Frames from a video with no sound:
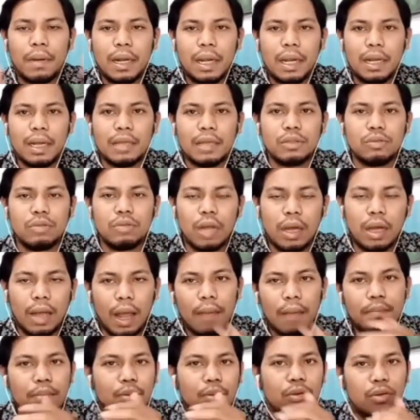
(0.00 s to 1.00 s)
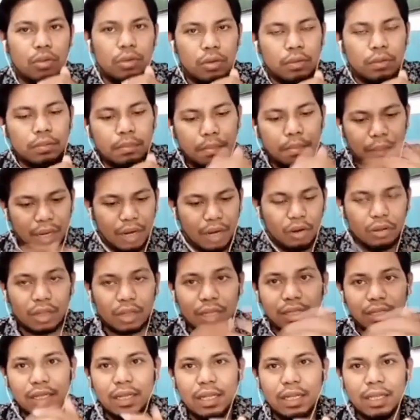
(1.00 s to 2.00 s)
Mereka sudah kabur pada
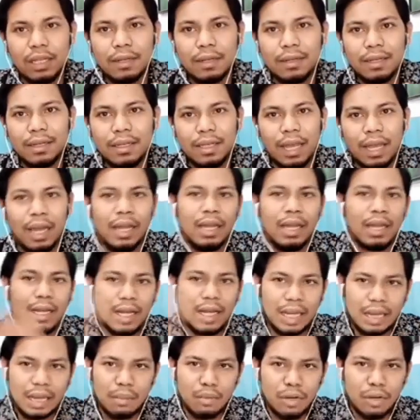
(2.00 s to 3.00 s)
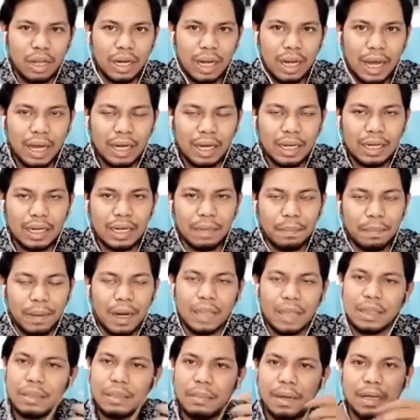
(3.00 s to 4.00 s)
konteks ini. ya Di kemudian hari ke
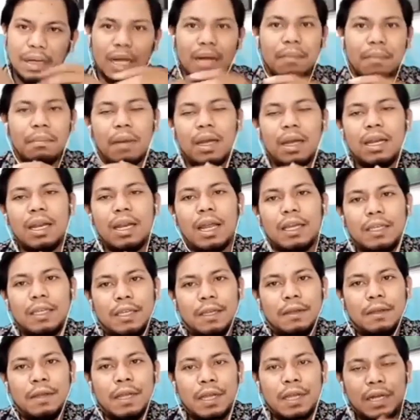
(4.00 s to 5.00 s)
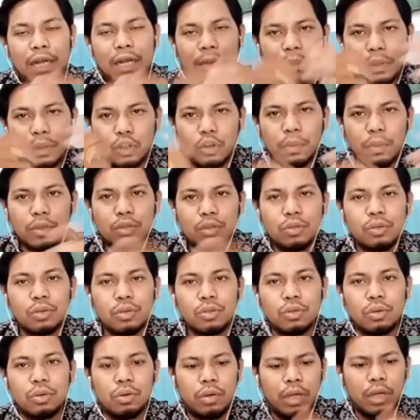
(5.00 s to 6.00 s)
depan nanti mereka kembali lagi dan bertobat
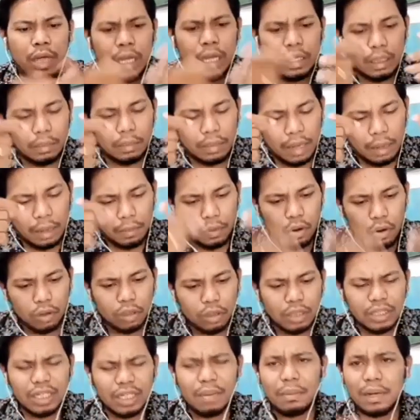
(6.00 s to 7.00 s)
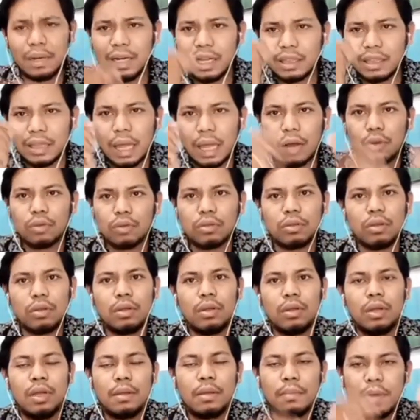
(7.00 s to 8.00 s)
sungguh-sungguh. Tapi dalam konteks ini mereka takut,
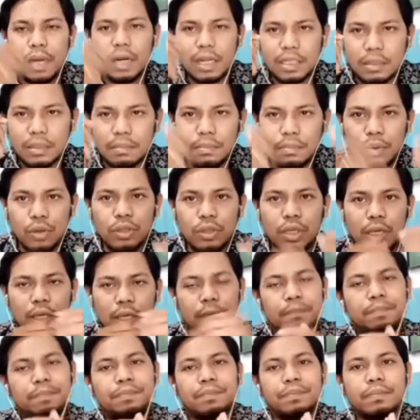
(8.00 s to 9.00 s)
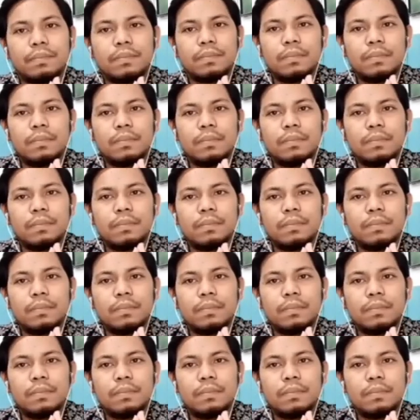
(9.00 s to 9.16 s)
mereka sembunyi.